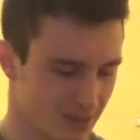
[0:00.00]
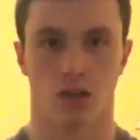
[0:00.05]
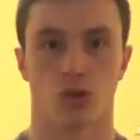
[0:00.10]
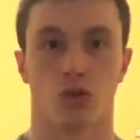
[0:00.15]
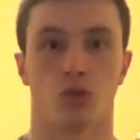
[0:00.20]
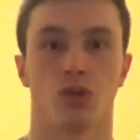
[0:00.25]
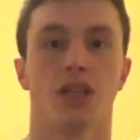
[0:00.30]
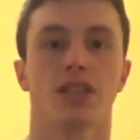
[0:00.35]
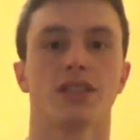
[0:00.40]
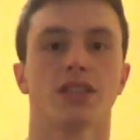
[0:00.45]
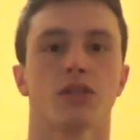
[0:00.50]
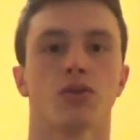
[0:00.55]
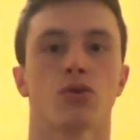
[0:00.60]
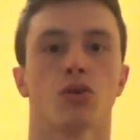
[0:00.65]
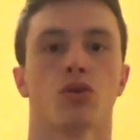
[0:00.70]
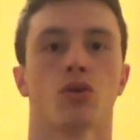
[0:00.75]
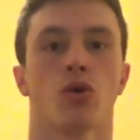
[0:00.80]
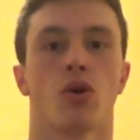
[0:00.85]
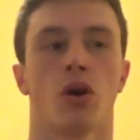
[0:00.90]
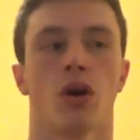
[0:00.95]
Но есть одно
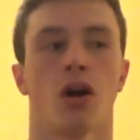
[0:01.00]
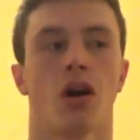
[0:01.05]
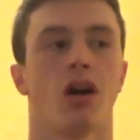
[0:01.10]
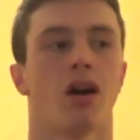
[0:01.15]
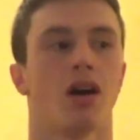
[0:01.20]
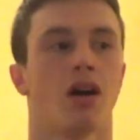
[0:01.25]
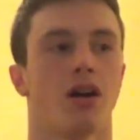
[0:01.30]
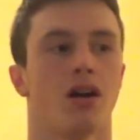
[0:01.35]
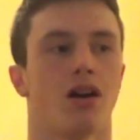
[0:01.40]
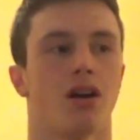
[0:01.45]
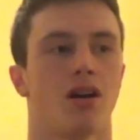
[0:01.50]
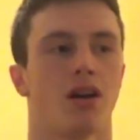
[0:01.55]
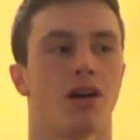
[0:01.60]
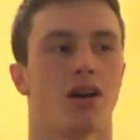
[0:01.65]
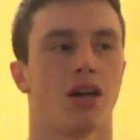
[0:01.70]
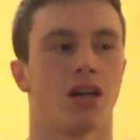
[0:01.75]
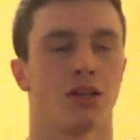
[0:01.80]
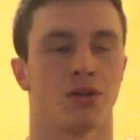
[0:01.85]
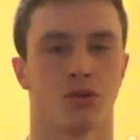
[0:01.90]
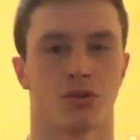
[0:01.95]
но.
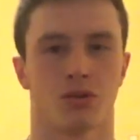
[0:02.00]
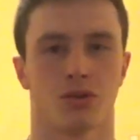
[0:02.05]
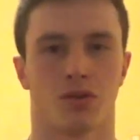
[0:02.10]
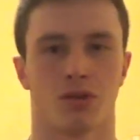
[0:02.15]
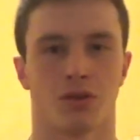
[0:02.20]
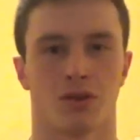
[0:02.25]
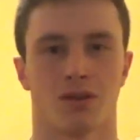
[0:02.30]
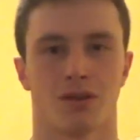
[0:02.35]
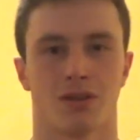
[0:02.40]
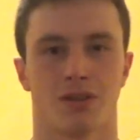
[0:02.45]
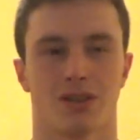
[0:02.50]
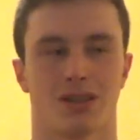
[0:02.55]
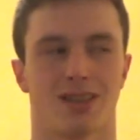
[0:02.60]
Одно но.